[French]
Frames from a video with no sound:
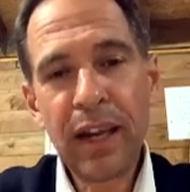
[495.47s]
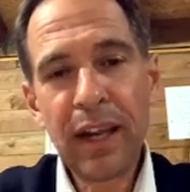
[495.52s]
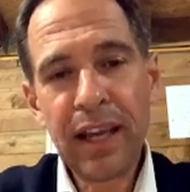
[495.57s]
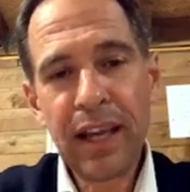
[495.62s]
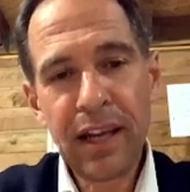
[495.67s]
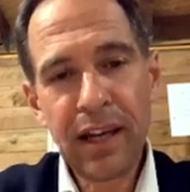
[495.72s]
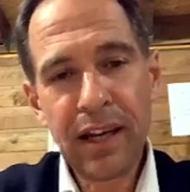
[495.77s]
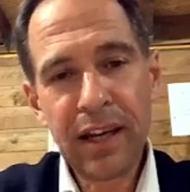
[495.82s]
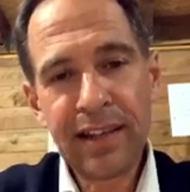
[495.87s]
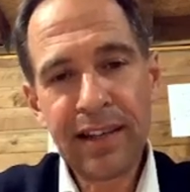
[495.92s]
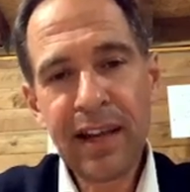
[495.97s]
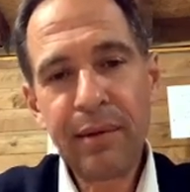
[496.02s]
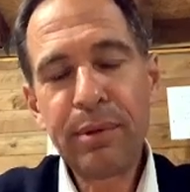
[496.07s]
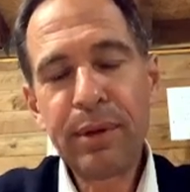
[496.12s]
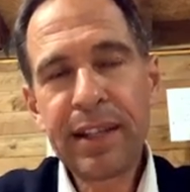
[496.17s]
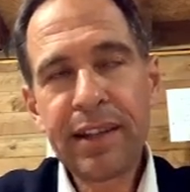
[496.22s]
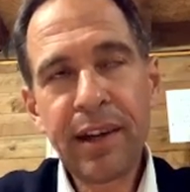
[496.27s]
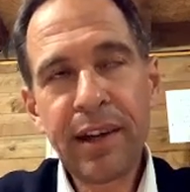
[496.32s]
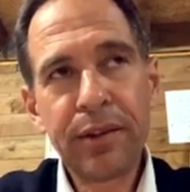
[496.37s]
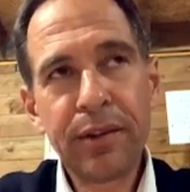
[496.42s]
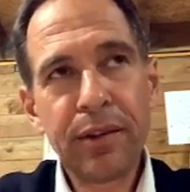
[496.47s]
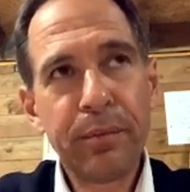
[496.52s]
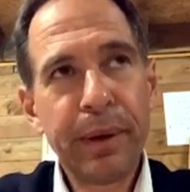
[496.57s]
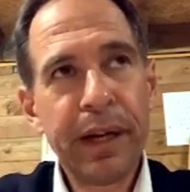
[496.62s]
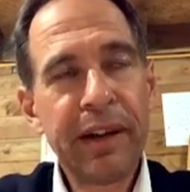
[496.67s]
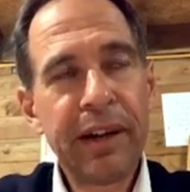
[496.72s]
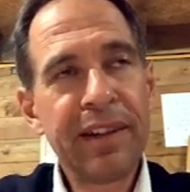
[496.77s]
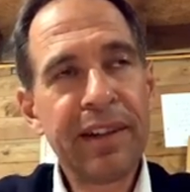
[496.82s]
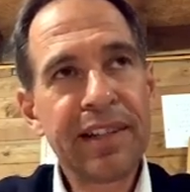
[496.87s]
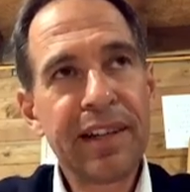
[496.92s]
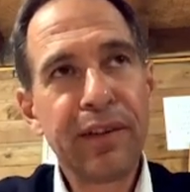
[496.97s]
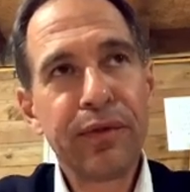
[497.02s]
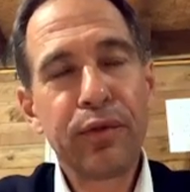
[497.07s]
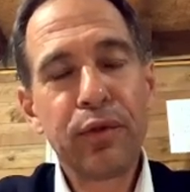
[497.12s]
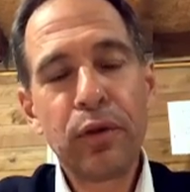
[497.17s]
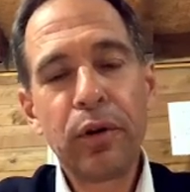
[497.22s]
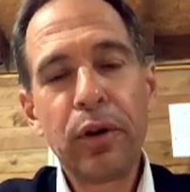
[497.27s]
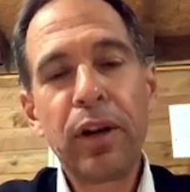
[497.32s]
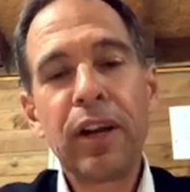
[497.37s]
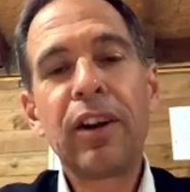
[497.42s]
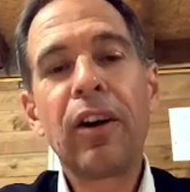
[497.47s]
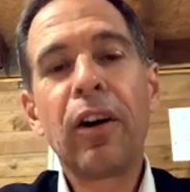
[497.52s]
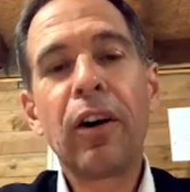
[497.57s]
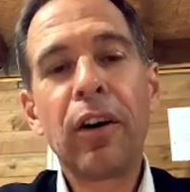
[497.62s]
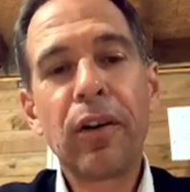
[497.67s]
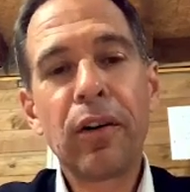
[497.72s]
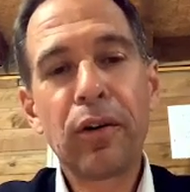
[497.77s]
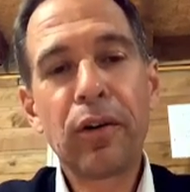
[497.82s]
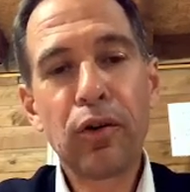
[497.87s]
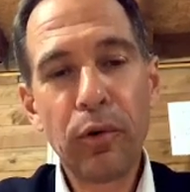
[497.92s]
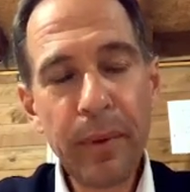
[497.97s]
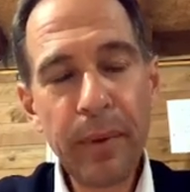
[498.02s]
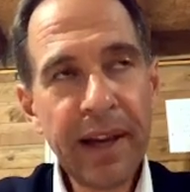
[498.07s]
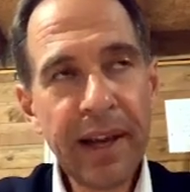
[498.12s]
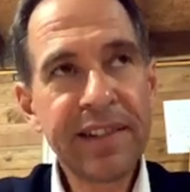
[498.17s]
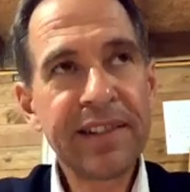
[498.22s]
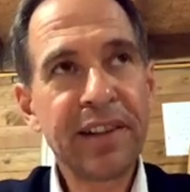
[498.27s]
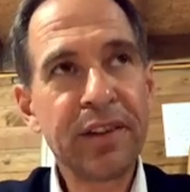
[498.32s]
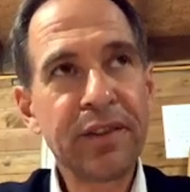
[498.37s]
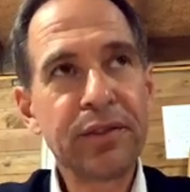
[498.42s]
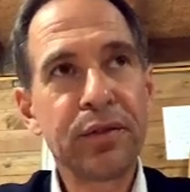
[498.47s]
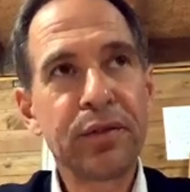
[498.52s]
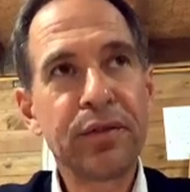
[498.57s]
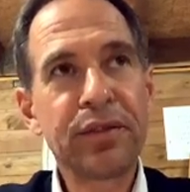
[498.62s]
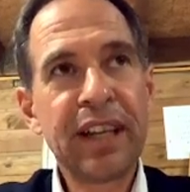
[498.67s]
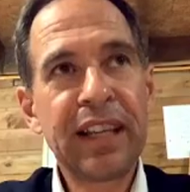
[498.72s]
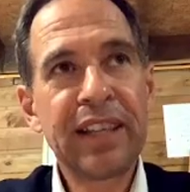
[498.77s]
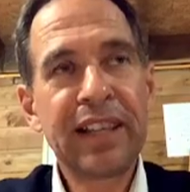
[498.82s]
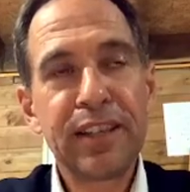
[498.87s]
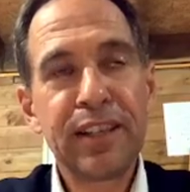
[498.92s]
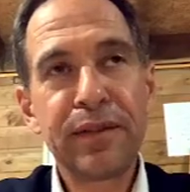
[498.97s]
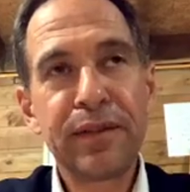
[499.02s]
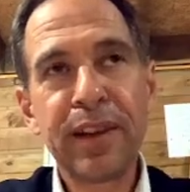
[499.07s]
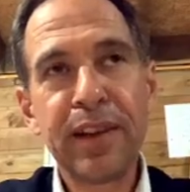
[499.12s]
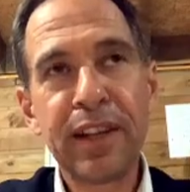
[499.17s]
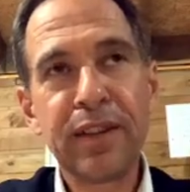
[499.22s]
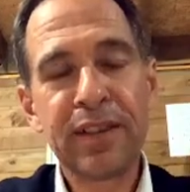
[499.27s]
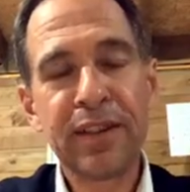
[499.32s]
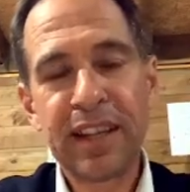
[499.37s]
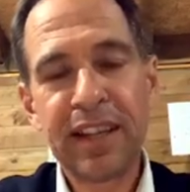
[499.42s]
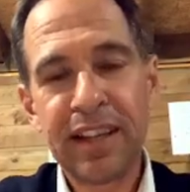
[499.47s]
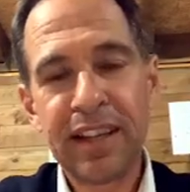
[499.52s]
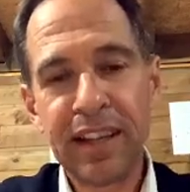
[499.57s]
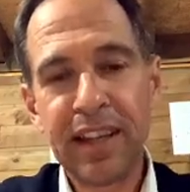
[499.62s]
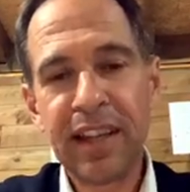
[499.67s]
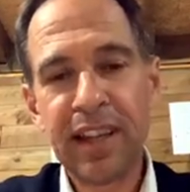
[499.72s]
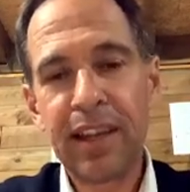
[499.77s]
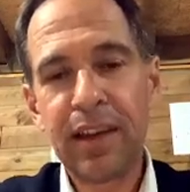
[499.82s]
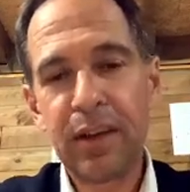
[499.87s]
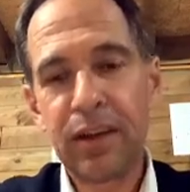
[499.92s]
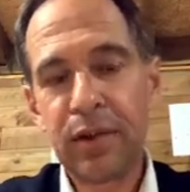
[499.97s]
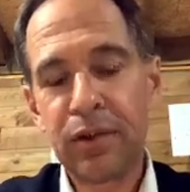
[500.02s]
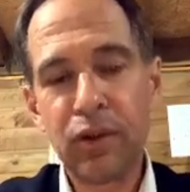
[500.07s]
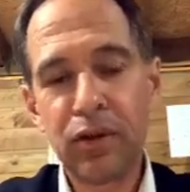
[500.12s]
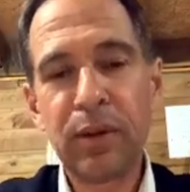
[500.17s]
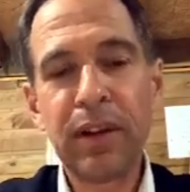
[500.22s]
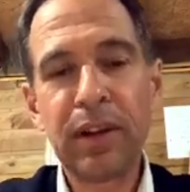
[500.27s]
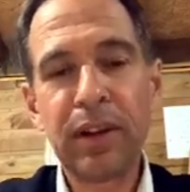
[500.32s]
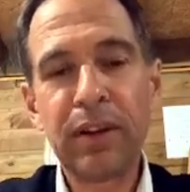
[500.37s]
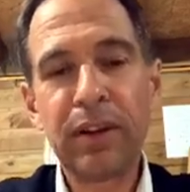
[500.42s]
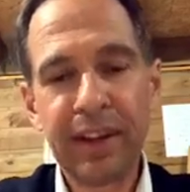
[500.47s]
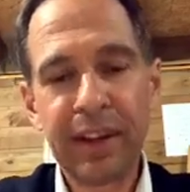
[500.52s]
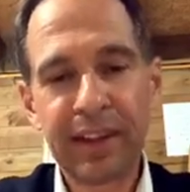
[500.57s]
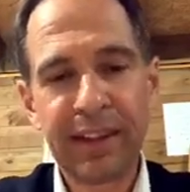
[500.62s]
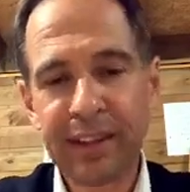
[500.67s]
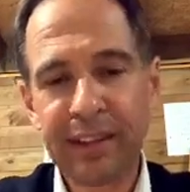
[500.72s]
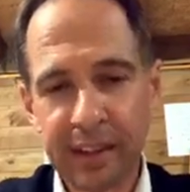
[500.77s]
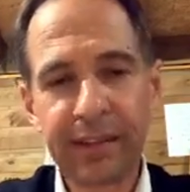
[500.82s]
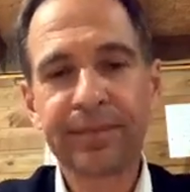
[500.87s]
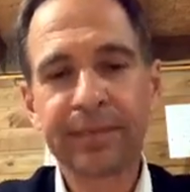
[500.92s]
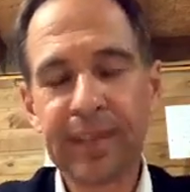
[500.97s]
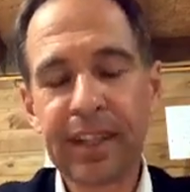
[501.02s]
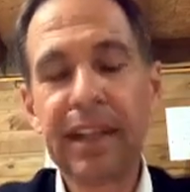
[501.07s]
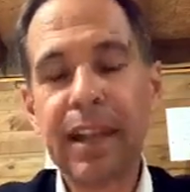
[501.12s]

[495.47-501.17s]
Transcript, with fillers: les, habitants de Palavas-les-Flots et leurs euh, commerçants sont satisfaits de cette année 2024, euh,